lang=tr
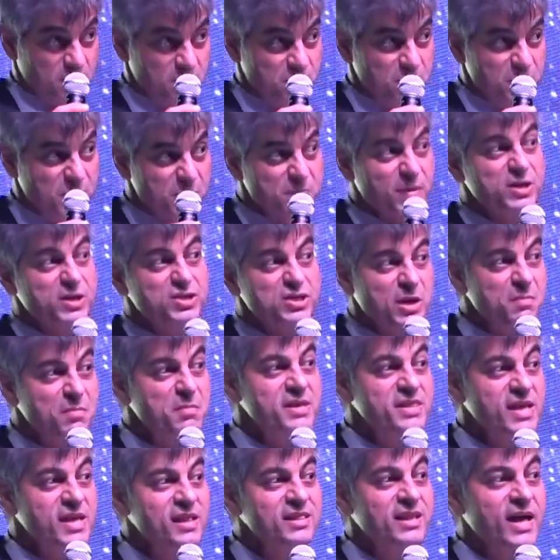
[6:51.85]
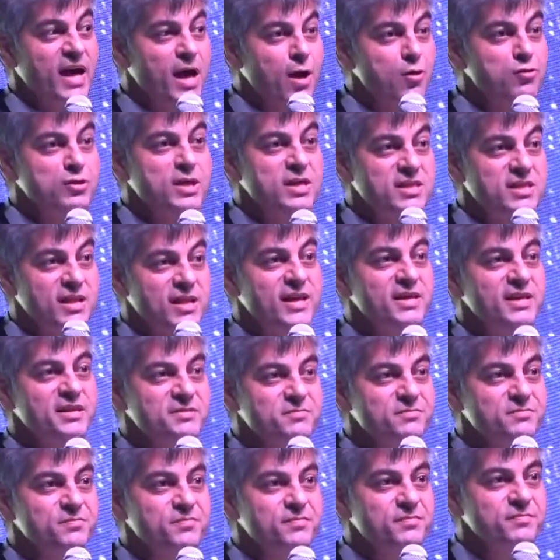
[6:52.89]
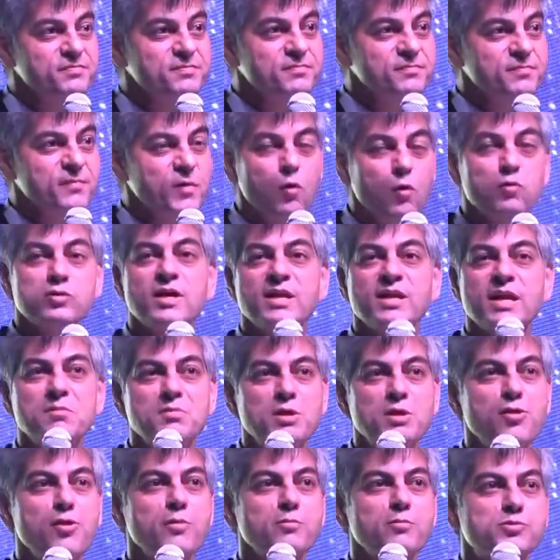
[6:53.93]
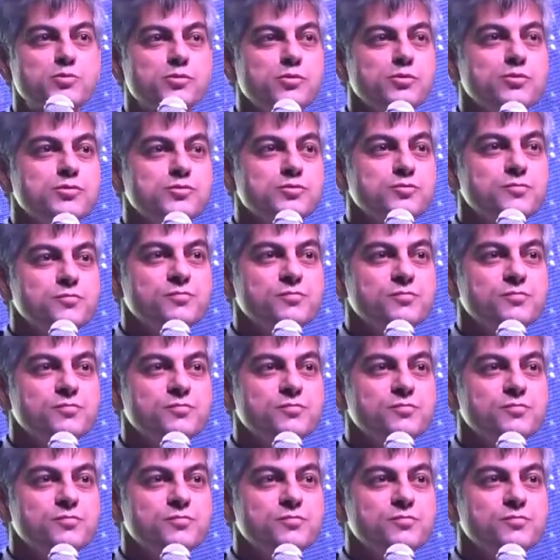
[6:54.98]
Bir başka bedel daha ödediler. O da ne biliyor musunuz?